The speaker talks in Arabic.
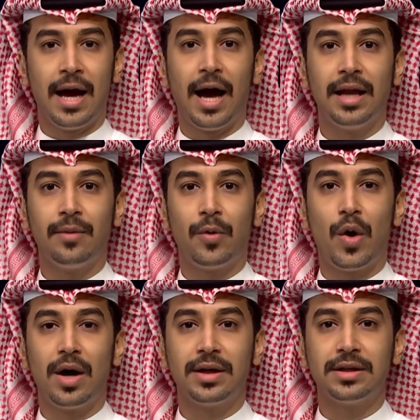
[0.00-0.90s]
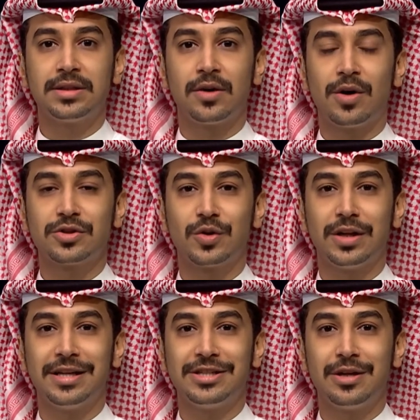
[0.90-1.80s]
على مواقع التواصل
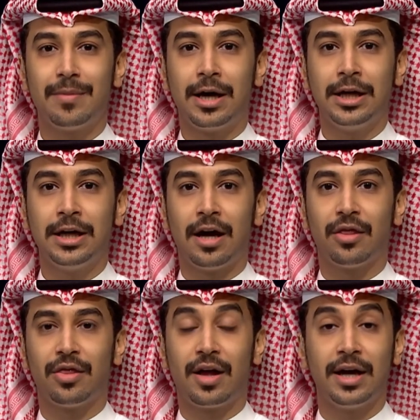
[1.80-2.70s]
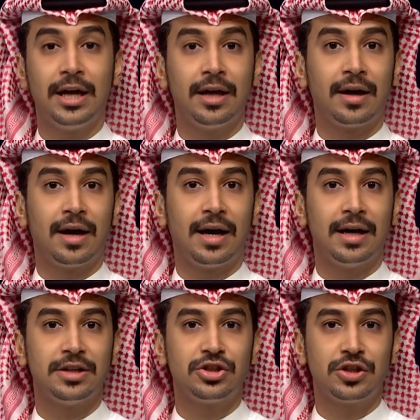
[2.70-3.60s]
الاجتماعي الظاهرة
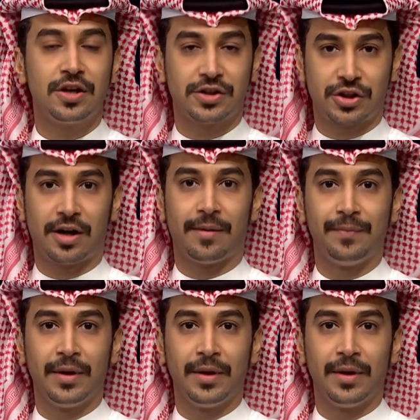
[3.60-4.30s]
على الشاشة